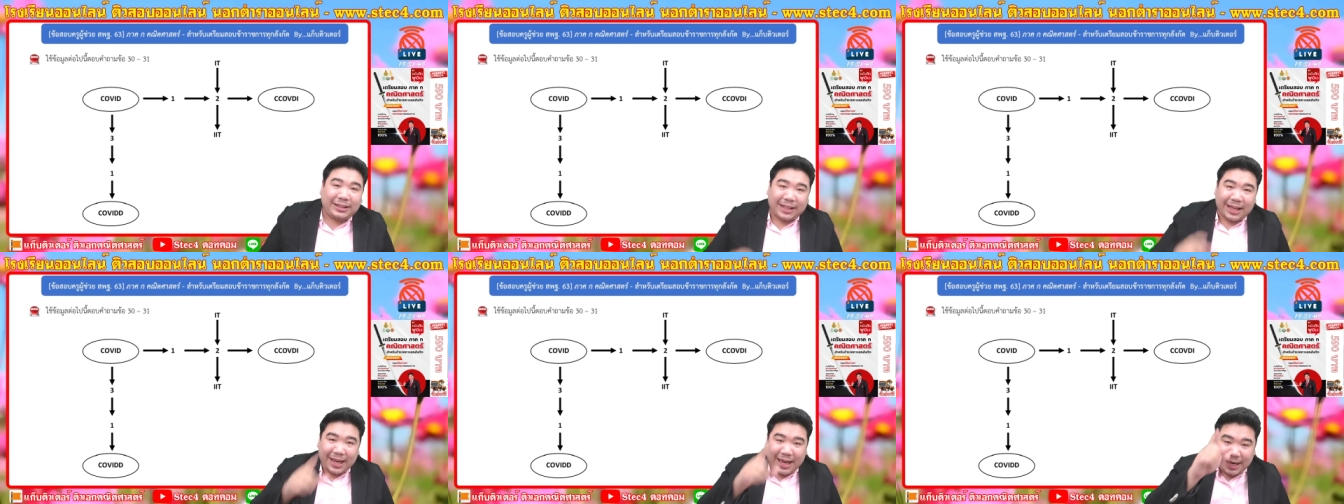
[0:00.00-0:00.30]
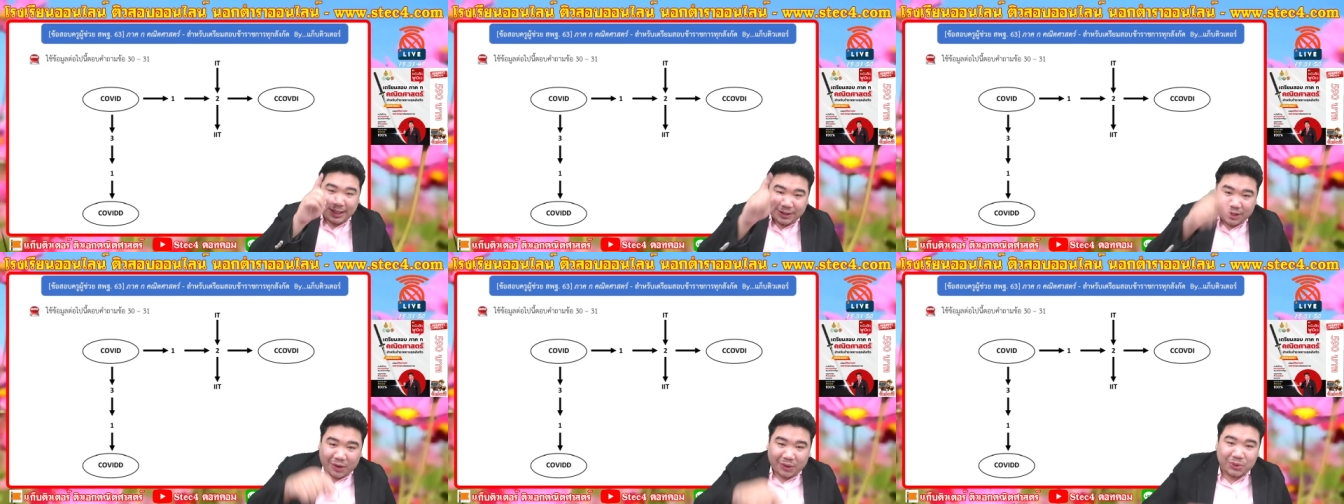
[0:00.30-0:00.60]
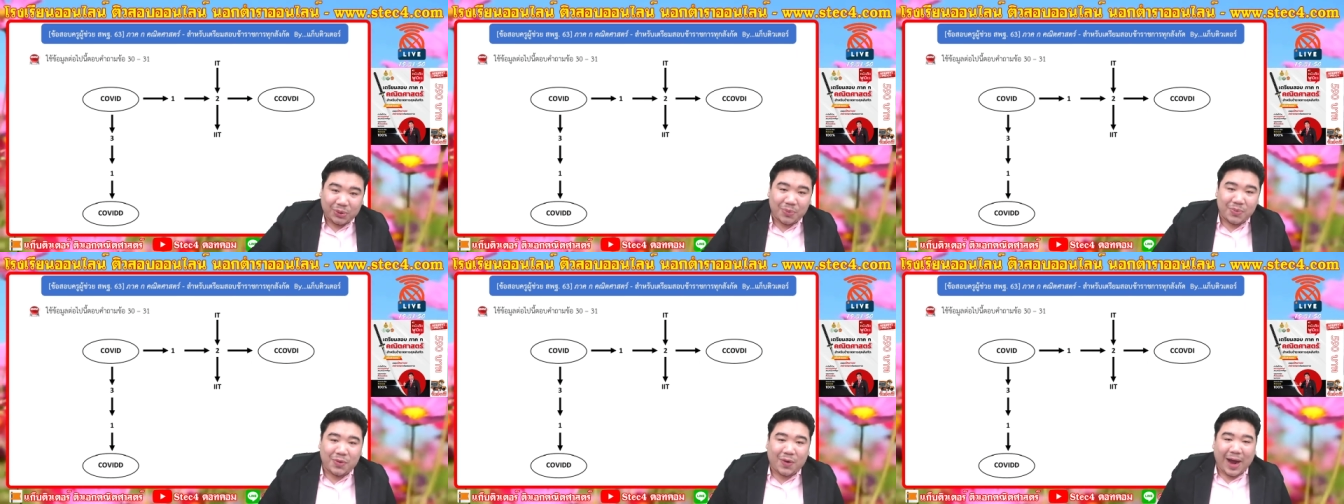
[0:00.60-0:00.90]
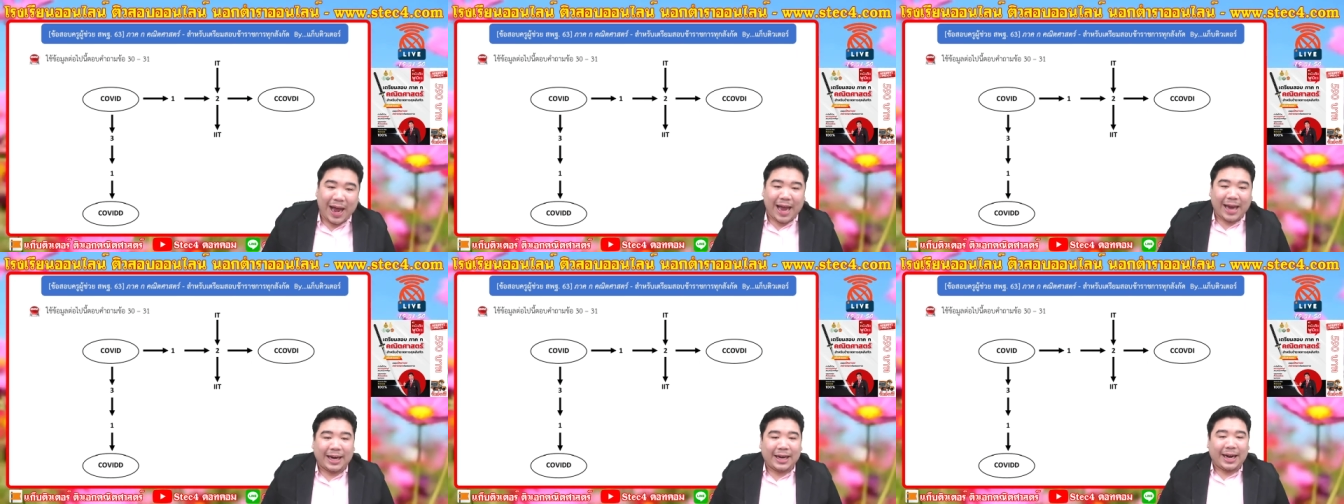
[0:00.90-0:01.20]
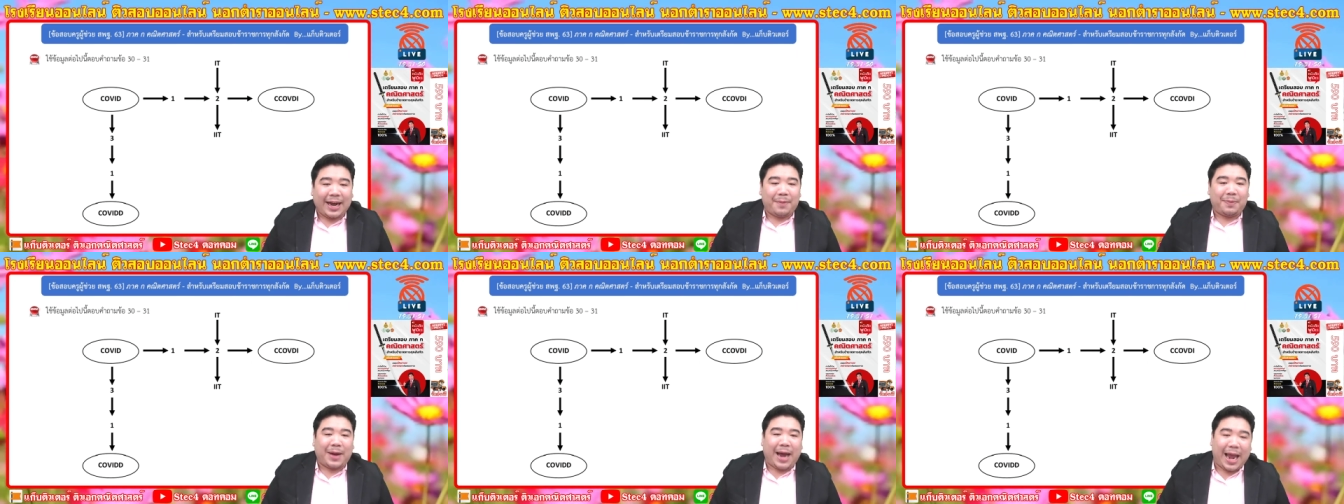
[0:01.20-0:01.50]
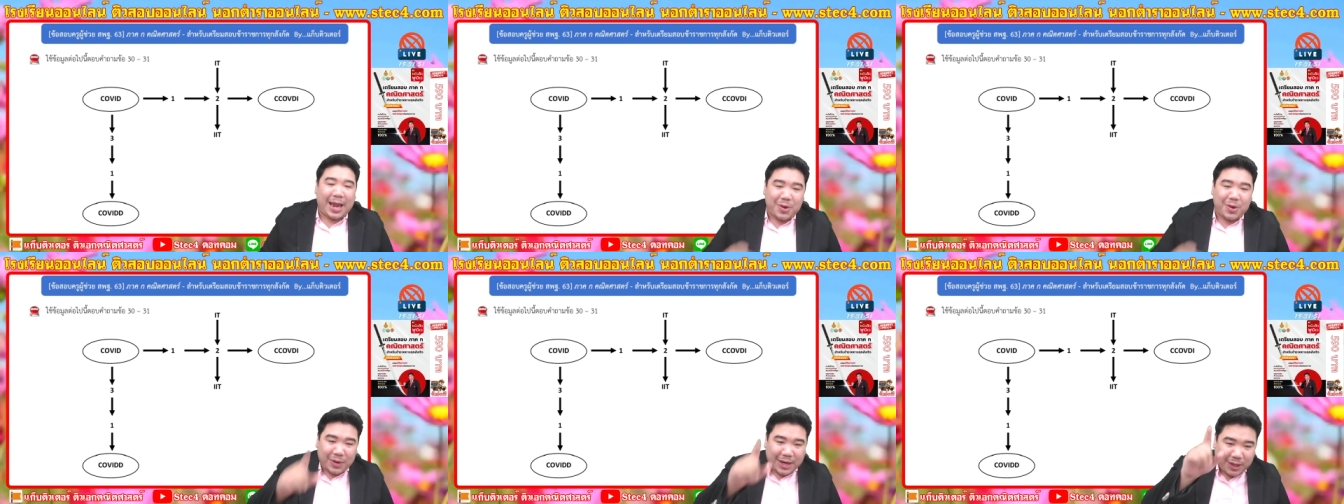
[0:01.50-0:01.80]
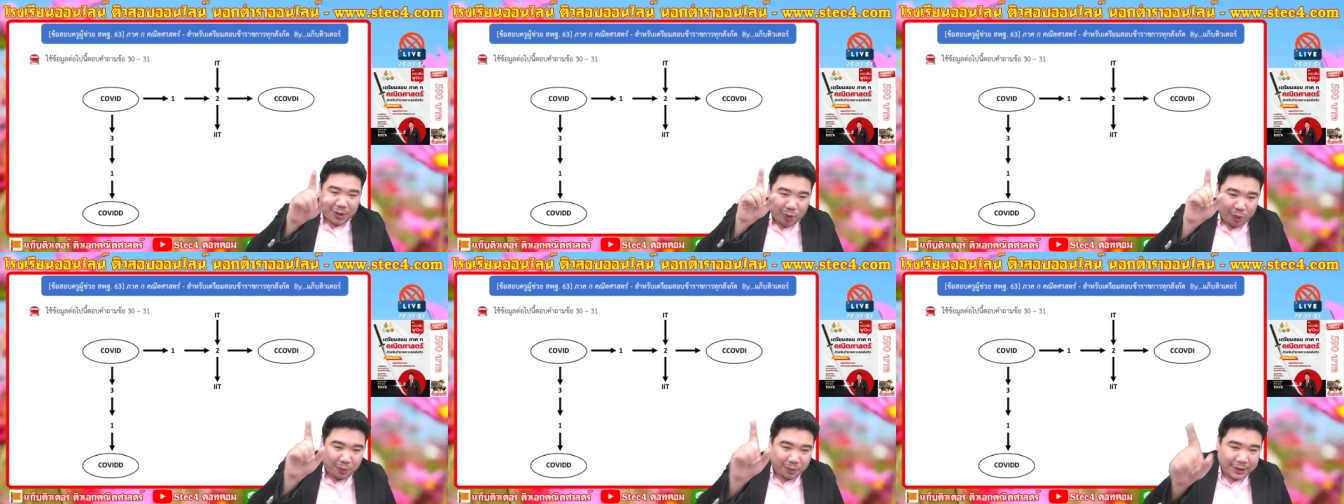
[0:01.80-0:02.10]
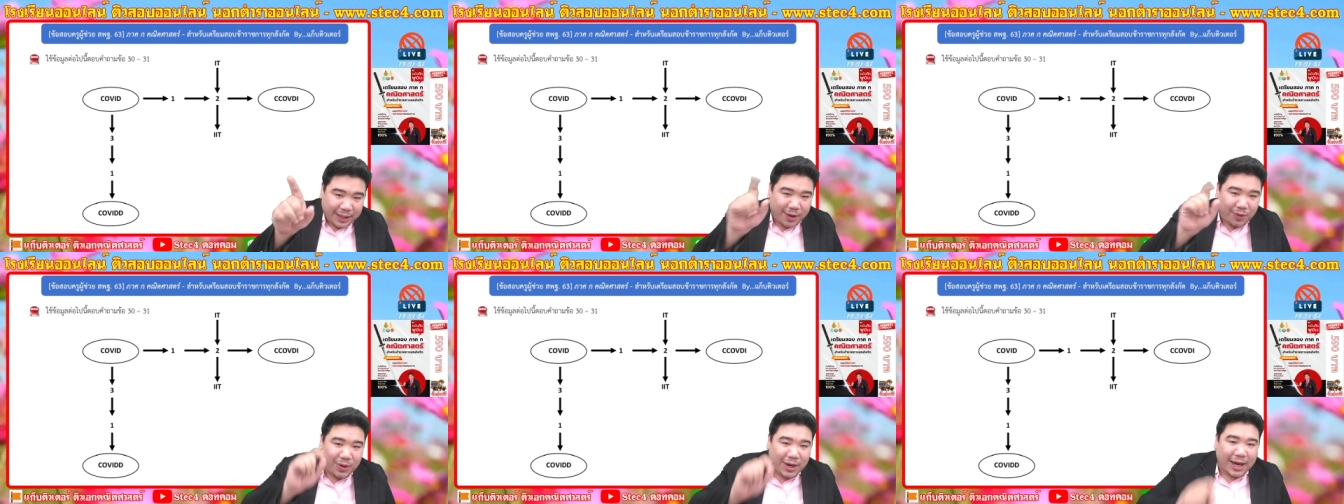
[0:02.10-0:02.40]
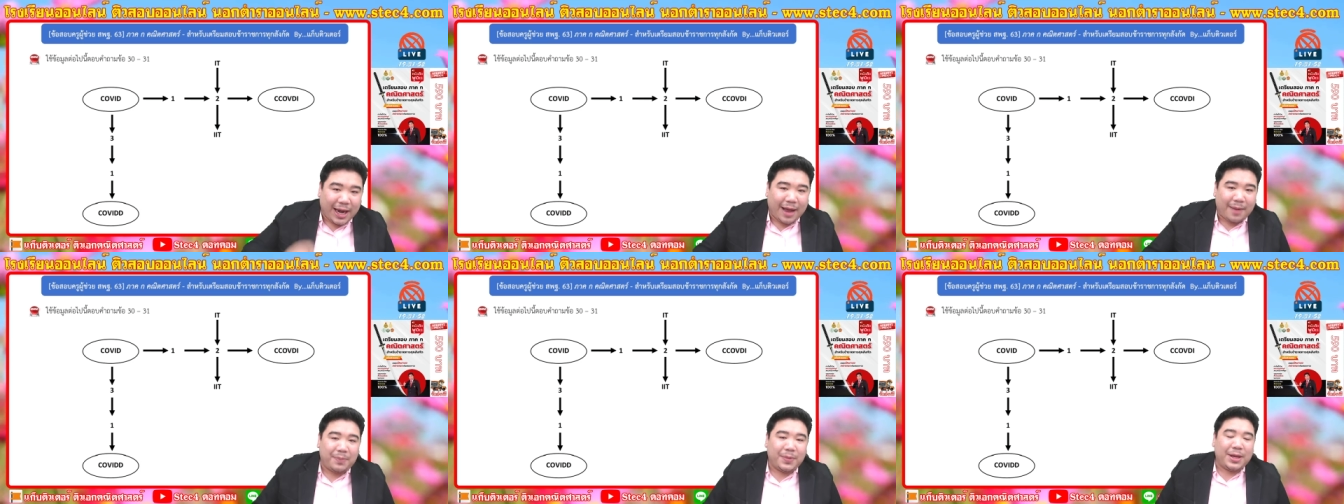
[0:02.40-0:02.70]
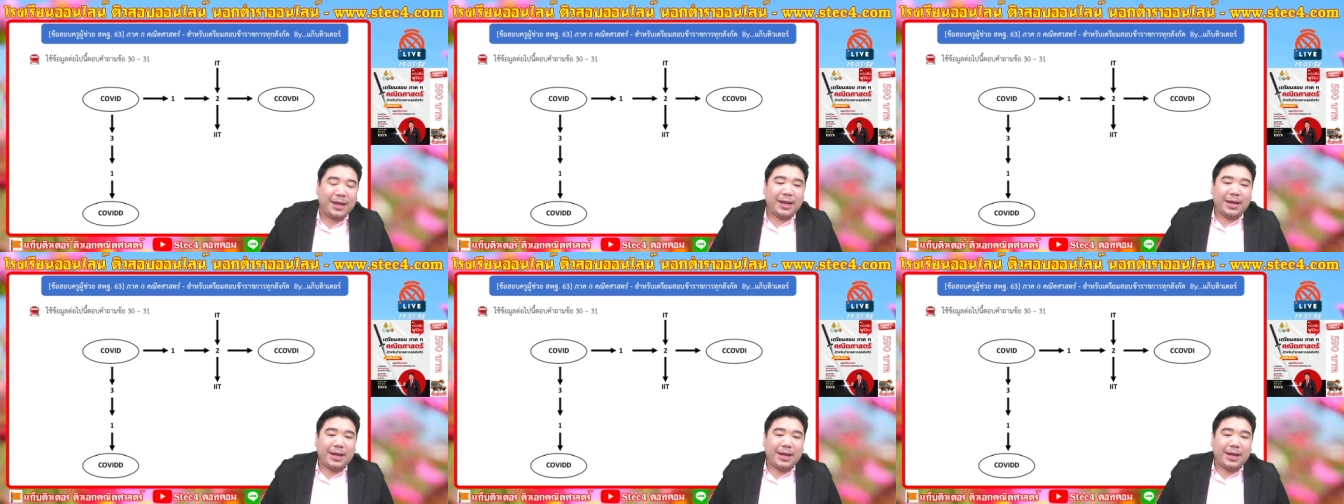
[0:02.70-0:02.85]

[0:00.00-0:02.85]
เจอกัน2องทุ่มกว่านะครับใครอยู่ในกลุ่มติวนะครับ